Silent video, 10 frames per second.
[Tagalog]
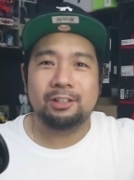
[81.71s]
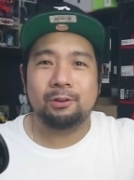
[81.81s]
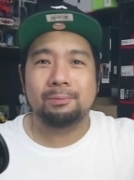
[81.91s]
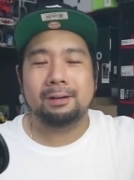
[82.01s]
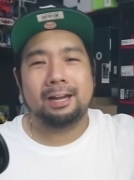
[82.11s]

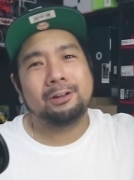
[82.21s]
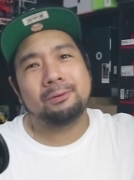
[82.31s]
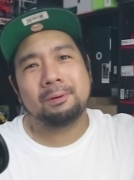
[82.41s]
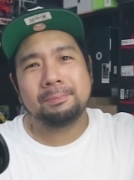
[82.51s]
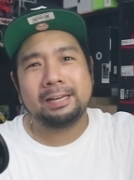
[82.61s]
Ayoko mag,
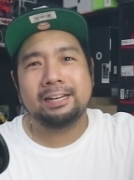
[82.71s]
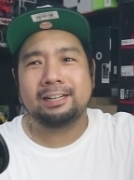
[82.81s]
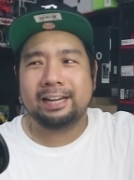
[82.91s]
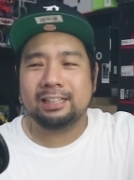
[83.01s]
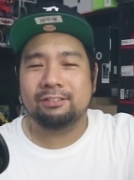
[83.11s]
ayoko
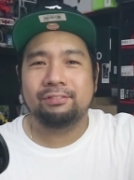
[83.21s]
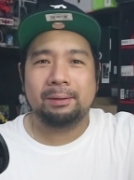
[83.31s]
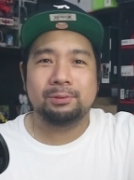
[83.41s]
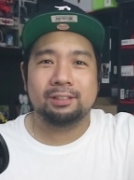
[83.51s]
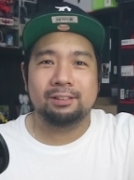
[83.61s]
magbigay ng negative
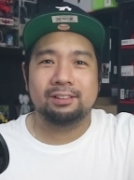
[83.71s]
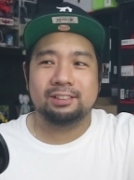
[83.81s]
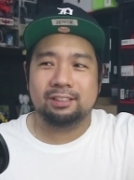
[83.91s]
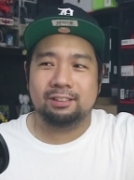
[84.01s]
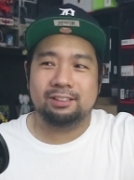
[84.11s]
vibes sa,
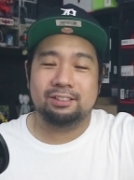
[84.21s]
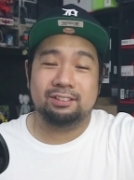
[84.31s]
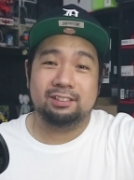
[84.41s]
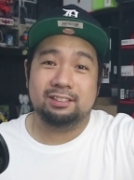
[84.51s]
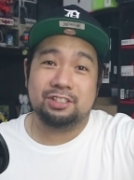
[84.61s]
sa,
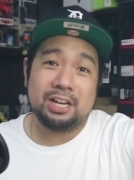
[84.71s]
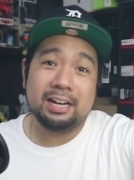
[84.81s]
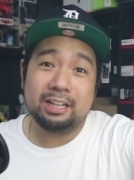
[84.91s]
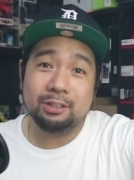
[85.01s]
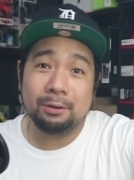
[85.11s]
sa
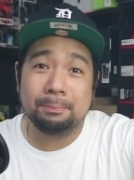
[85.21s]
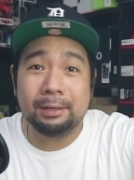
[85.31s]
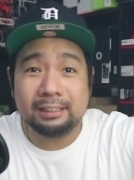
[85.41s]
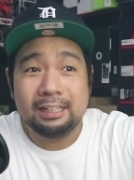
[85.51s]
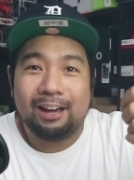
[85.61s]
channel, no?
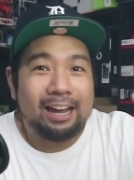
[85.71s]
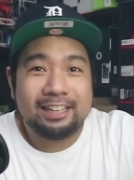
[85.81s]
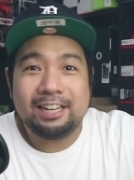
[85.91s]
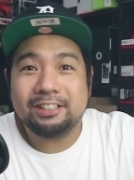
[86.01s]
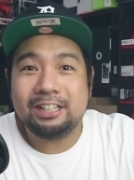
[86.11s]
But I, I
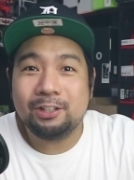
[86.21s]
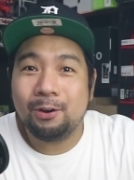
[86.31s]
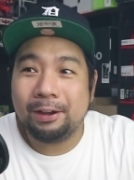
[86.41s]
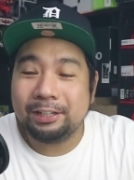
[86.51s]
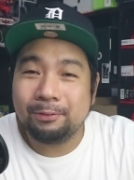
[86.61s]
can't really
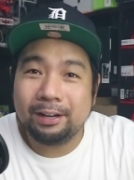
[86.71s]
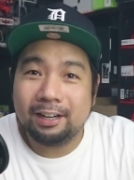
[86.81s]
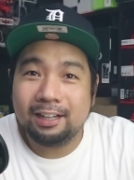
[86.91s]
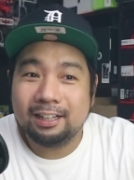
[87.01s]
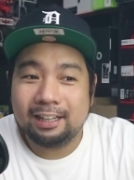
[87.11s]
go
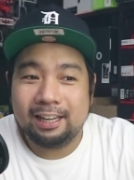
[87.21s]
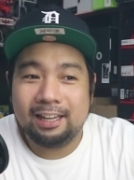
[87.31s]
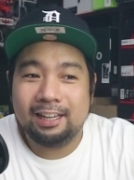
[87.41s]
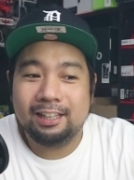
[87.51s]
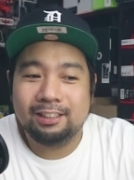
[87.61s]
anywhere.
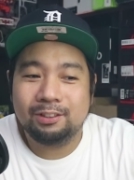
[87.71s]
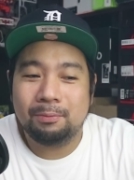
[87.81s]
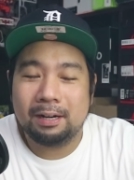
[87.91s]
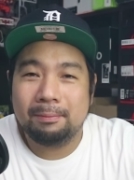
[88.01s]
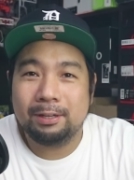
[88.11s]
And
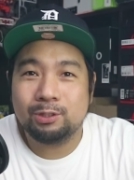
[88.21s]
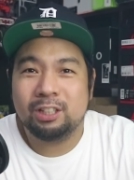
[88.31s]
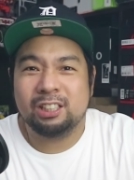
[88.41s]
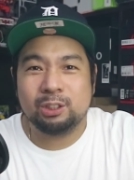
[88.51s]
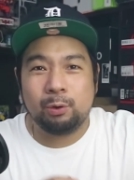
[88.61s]
kumbaga
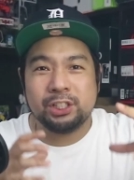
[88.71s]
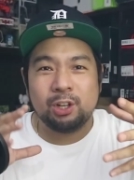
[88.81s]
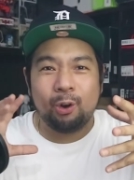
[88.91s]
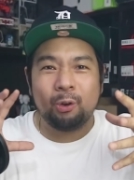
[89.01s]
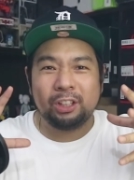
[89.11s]
medyo
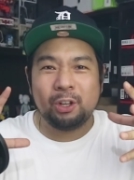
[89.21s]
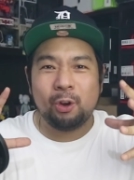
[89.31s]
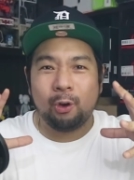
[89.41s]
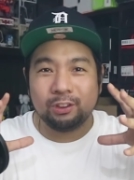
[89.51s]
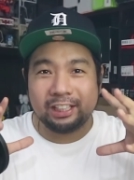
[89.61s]
na-squish ng konti yung
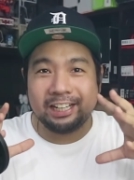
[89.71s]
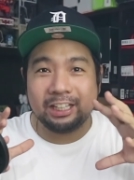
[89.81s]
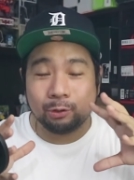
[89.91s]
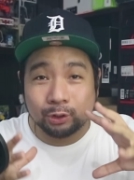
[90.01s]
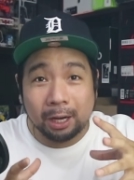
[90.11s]
content
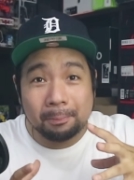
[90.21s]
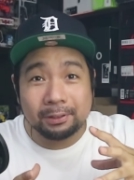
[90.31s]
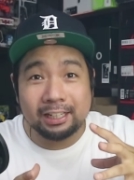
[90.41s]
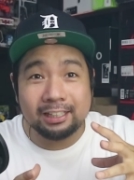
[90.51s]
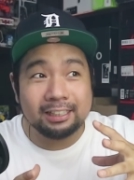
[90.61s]
into
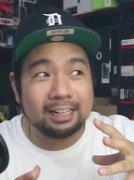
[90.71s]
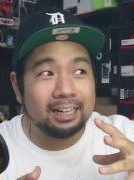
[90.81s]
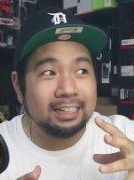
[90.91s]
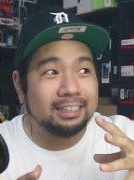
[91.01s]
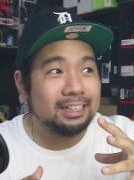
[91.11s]
something
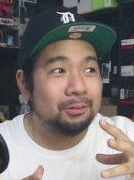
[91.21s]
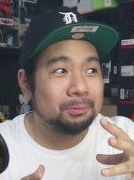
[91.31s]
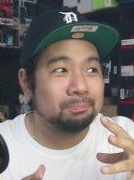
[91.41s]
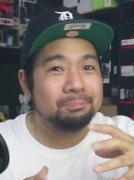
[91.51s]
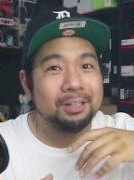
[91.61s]
na hindi
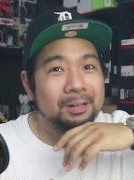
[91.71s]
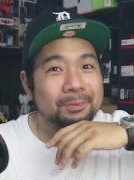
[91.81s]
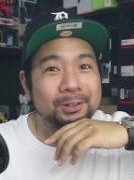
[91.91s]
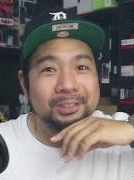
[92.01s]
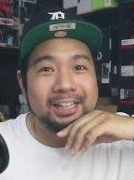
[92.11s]
ko... Alam
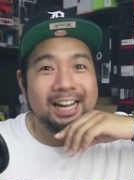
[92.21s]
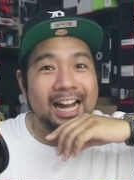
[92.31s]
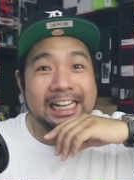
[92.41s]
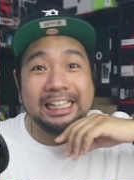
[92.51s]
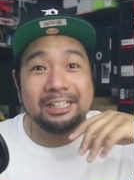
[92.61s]
mo yun?
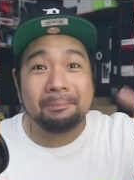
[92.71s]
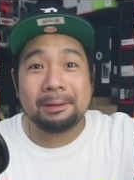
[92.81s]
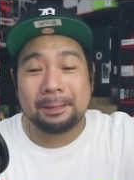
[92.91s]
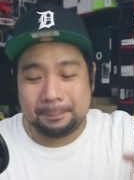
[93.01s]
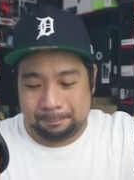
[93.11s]
Ang hirap eh.